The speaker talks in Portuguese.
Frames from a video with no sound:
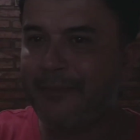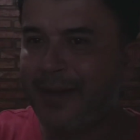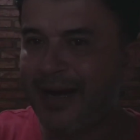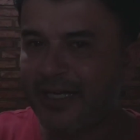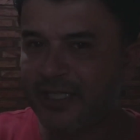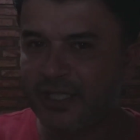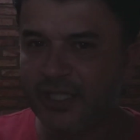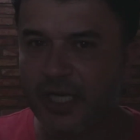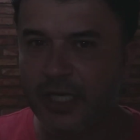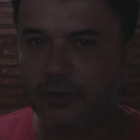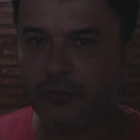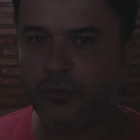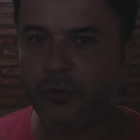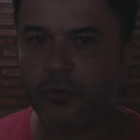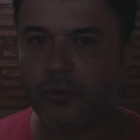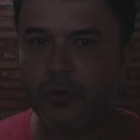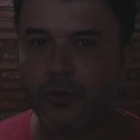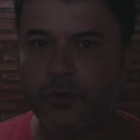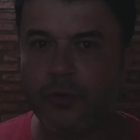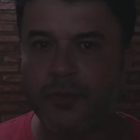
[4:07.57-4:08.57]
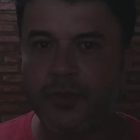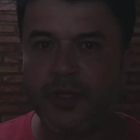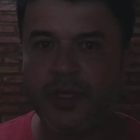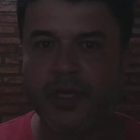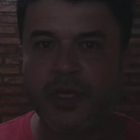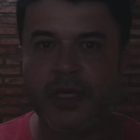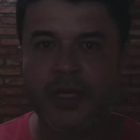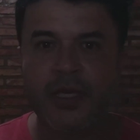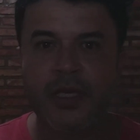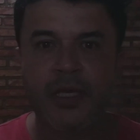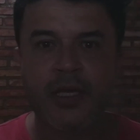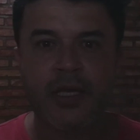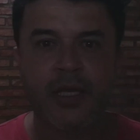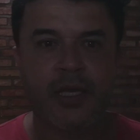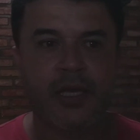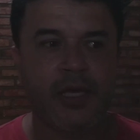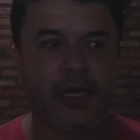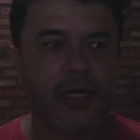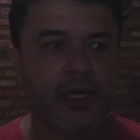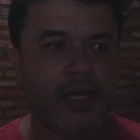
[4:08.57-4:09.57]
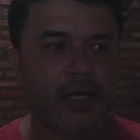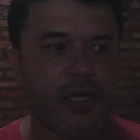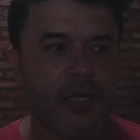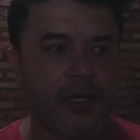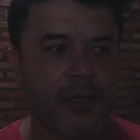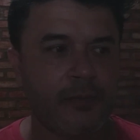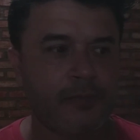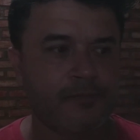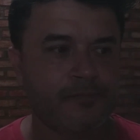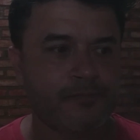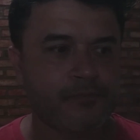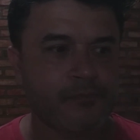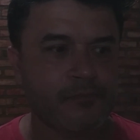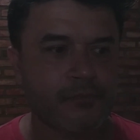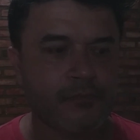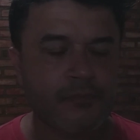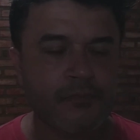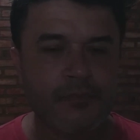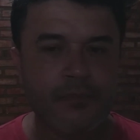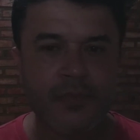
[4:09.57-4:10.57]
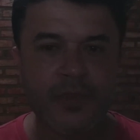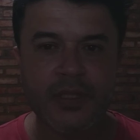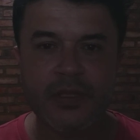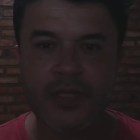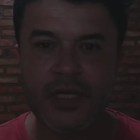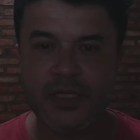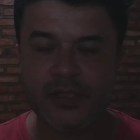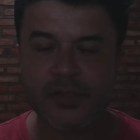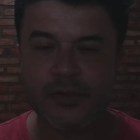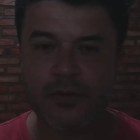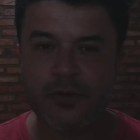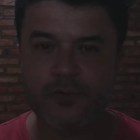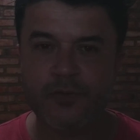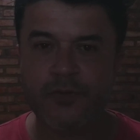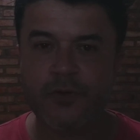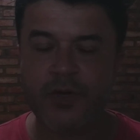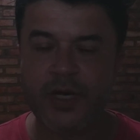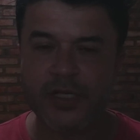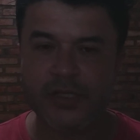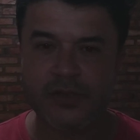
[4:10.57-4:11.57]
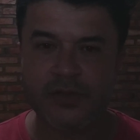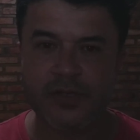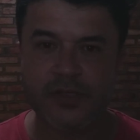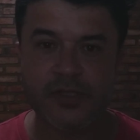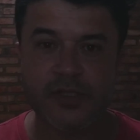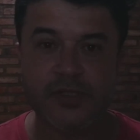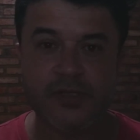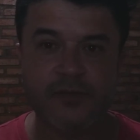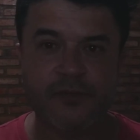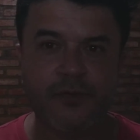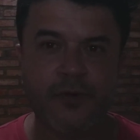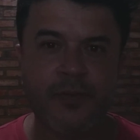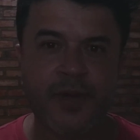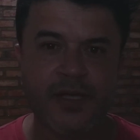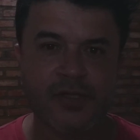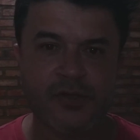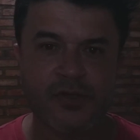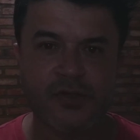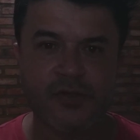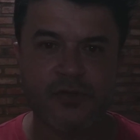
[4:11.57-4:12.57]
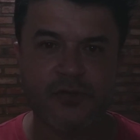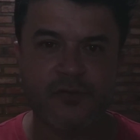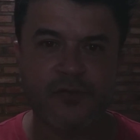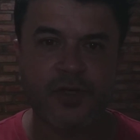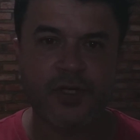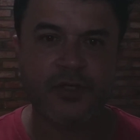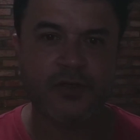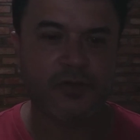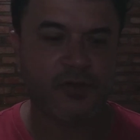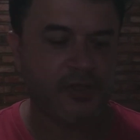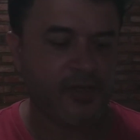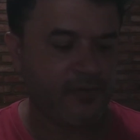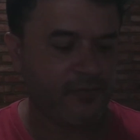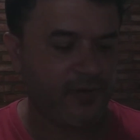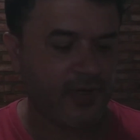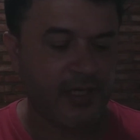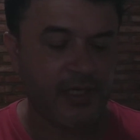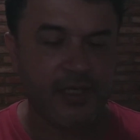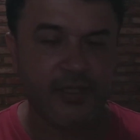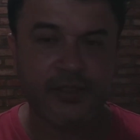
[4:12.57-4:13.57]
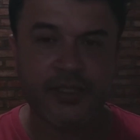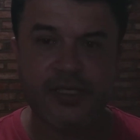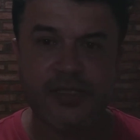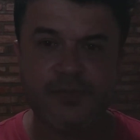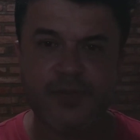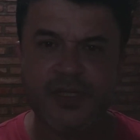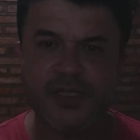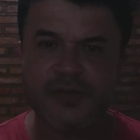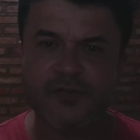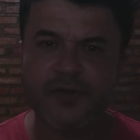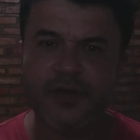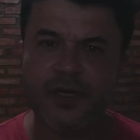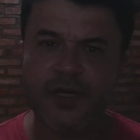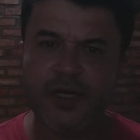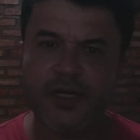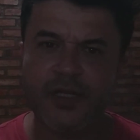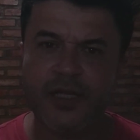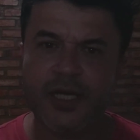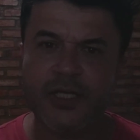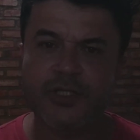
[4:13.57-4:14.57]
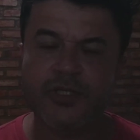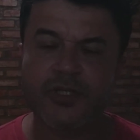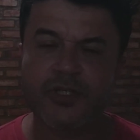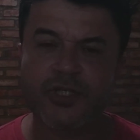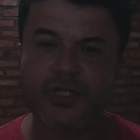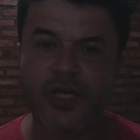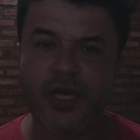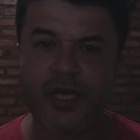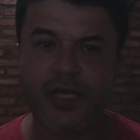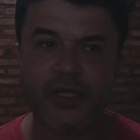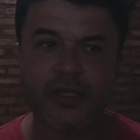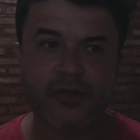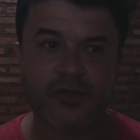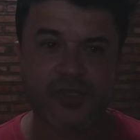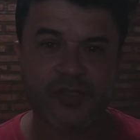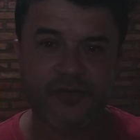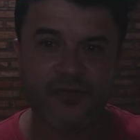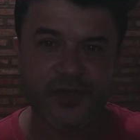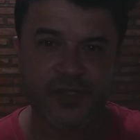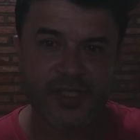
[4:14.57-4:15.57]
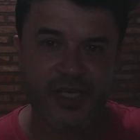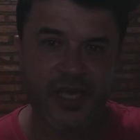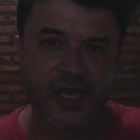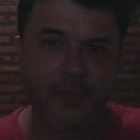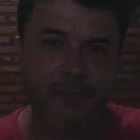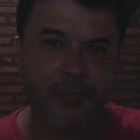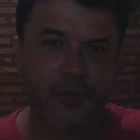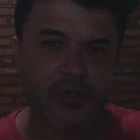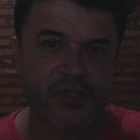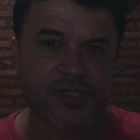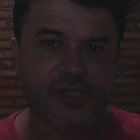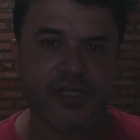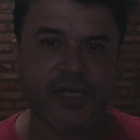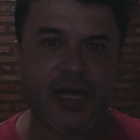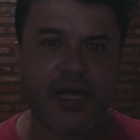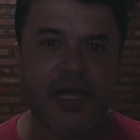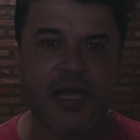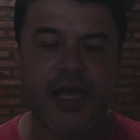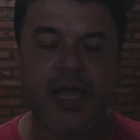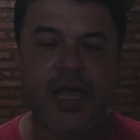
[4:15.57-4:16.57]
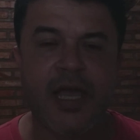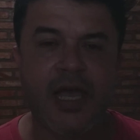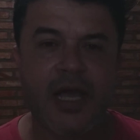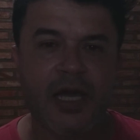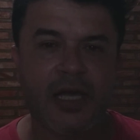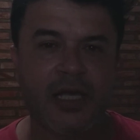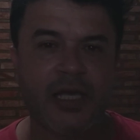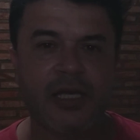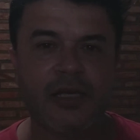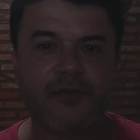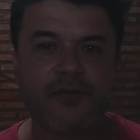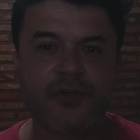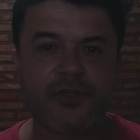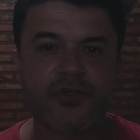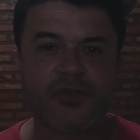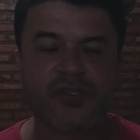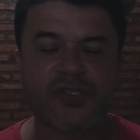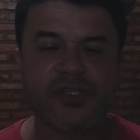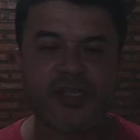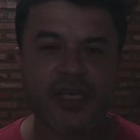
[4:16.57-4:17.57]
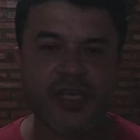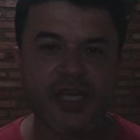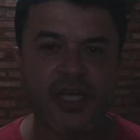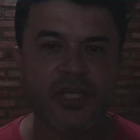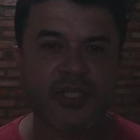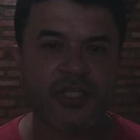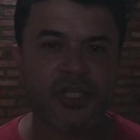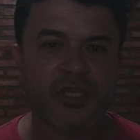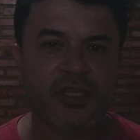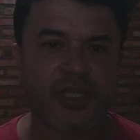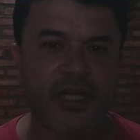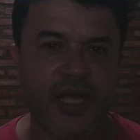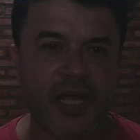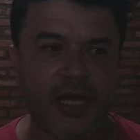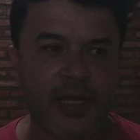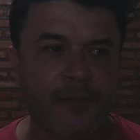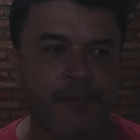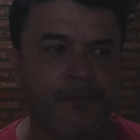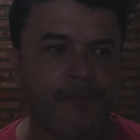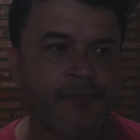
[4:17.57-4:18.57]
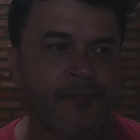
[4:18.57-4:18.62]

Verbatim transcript: baixar do YouTube, é, nas configurações das informações do vídeo, tá falando, tá especificando lá de onde é. Então, se você repostar aquele vídeo sem editar,